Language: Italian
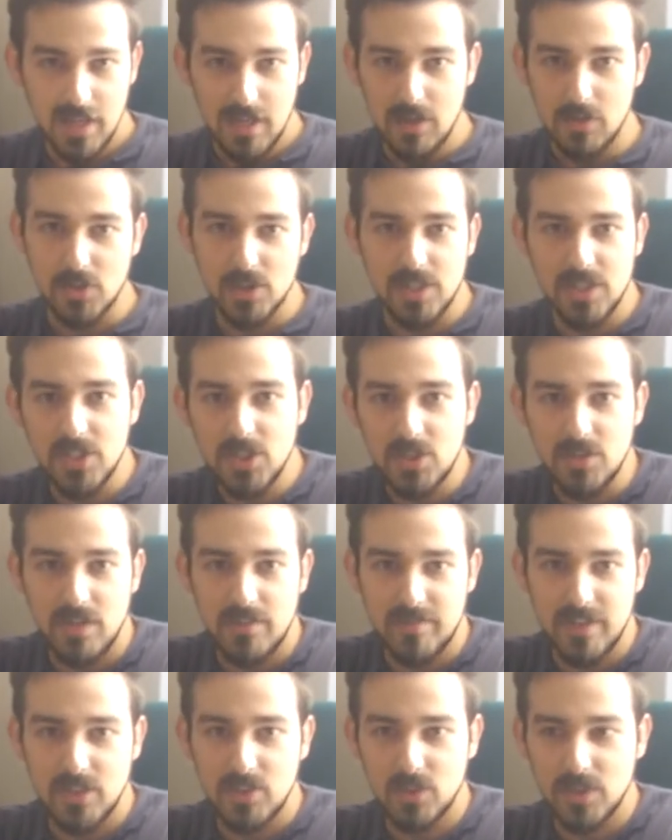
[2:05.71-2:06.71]
Lo stesso
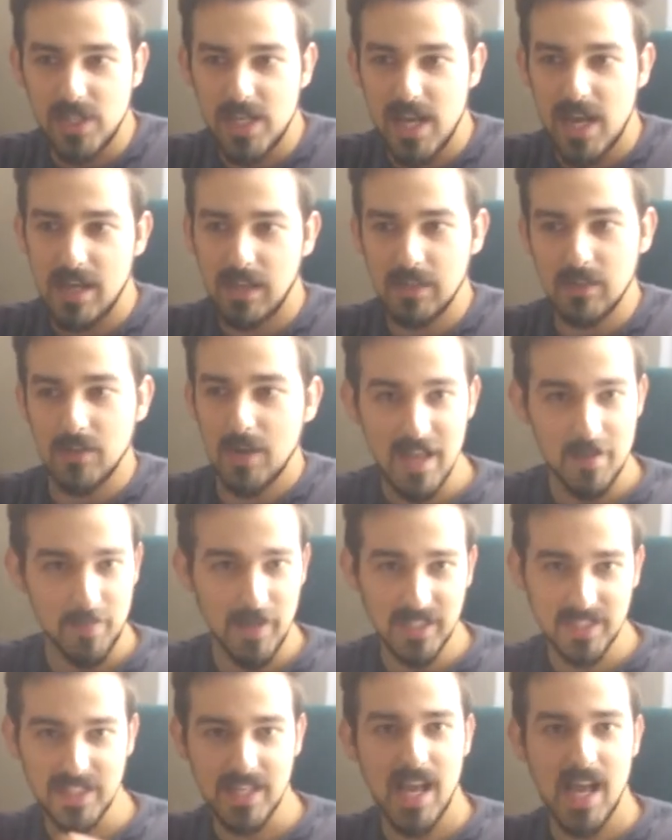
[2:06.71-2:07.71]
nel viaggio di Arlo, a
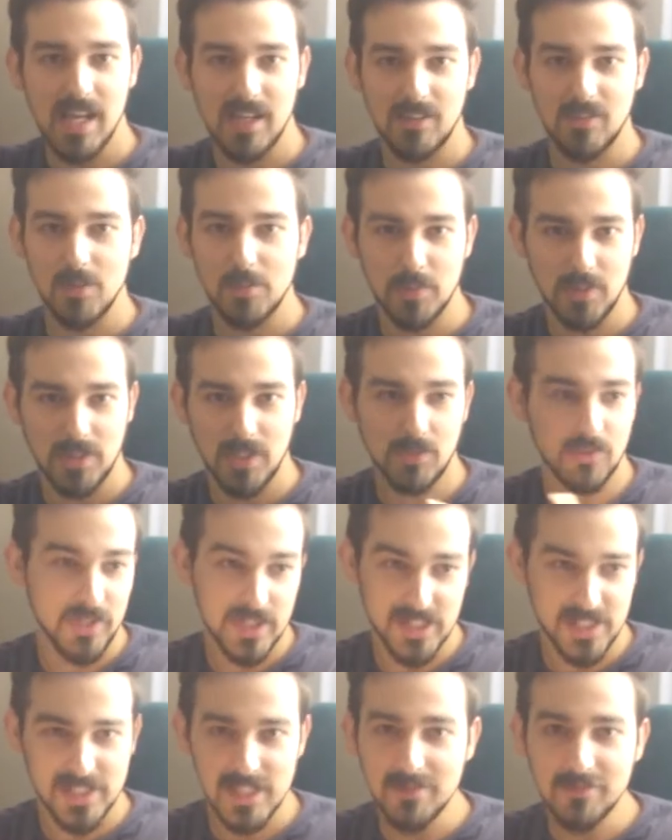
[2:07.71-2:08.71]
parte Arlo, il
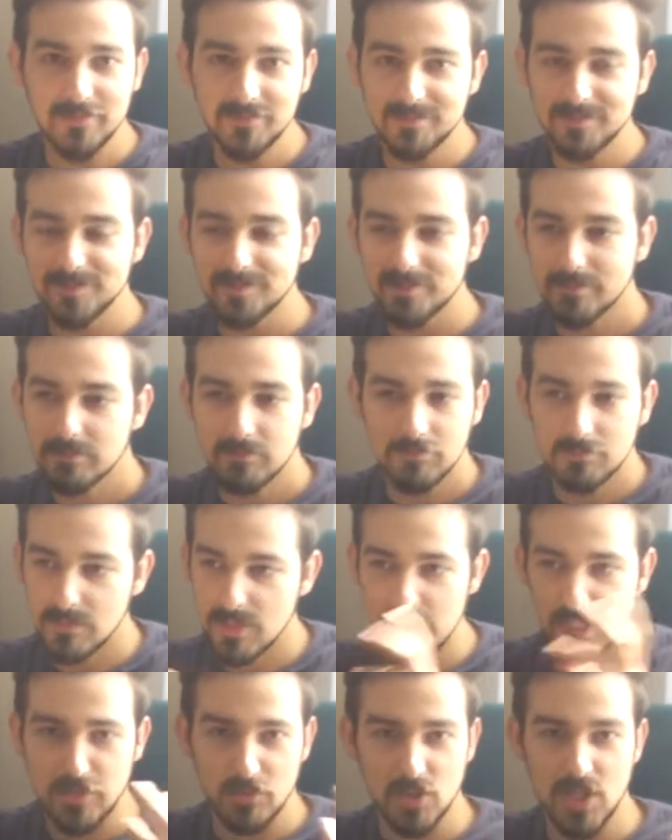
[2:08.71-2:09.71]
protagonista,
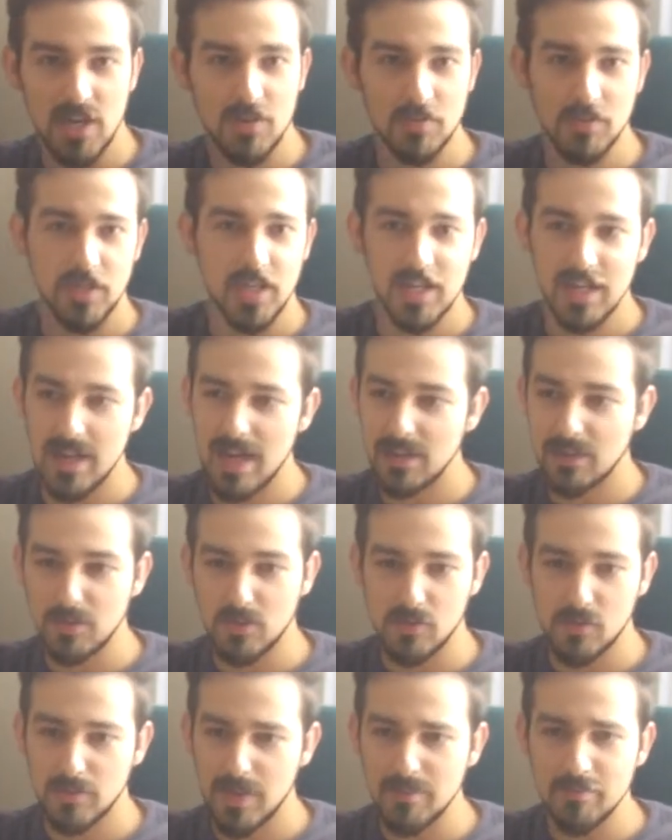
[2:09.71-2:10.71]
il dinosauro e
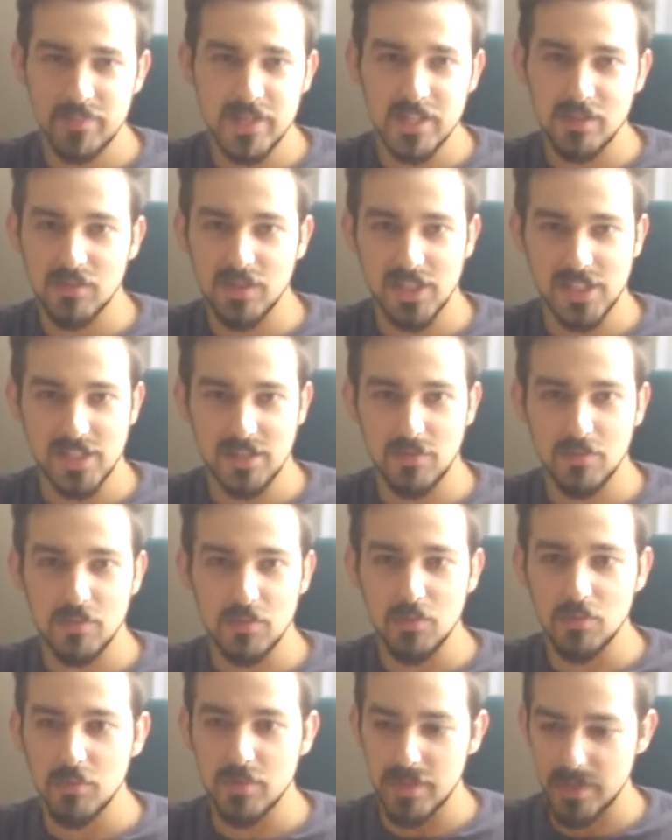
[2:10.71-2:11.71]
l'altro bambino che sta con
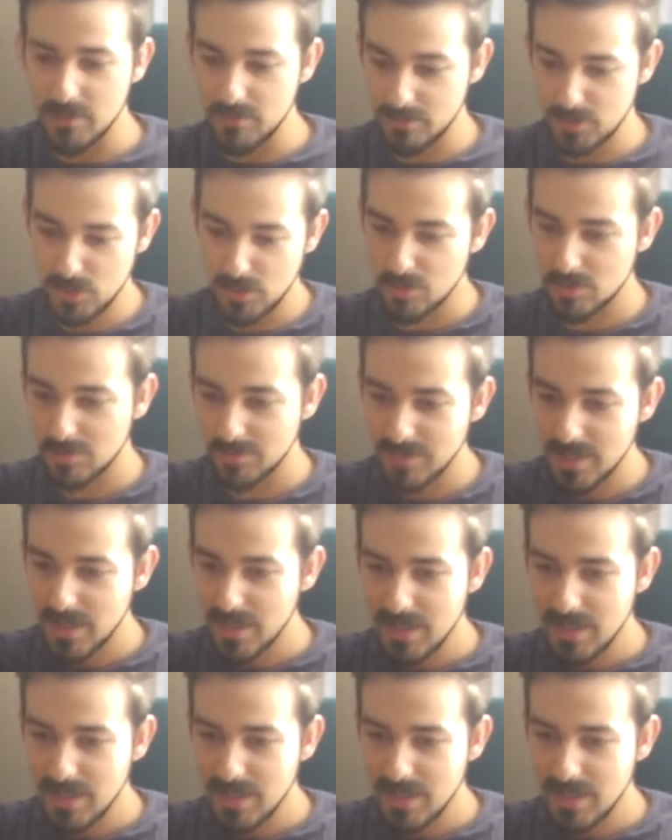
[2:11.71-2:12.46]
lui, questo